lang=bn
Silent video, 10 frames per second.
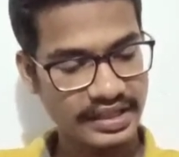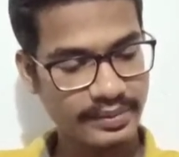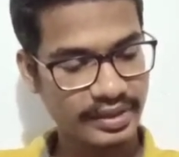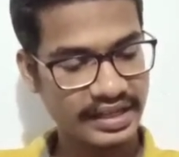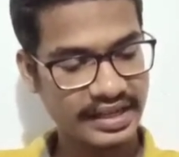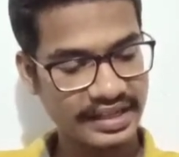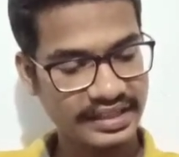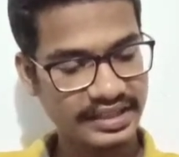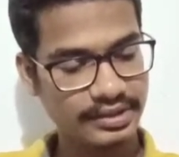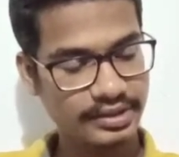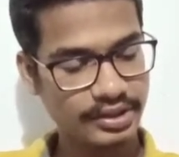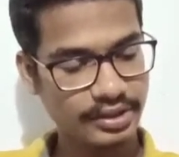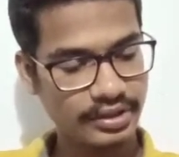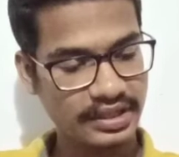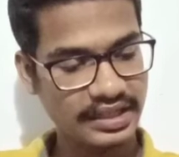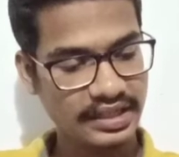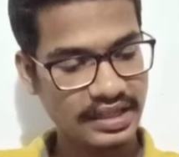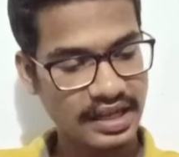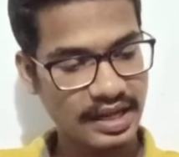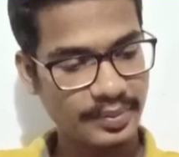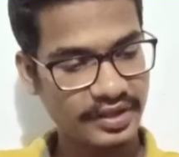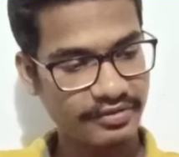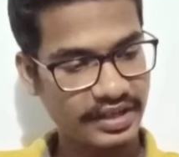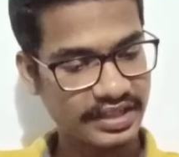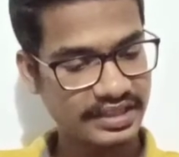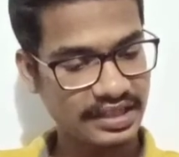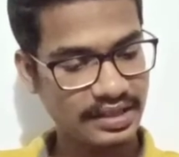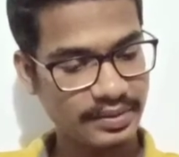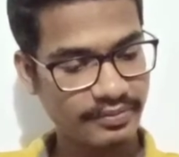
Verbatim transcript: এবং এখানে ইঞ্জুরি হলে আপনার ফ্লেক্সার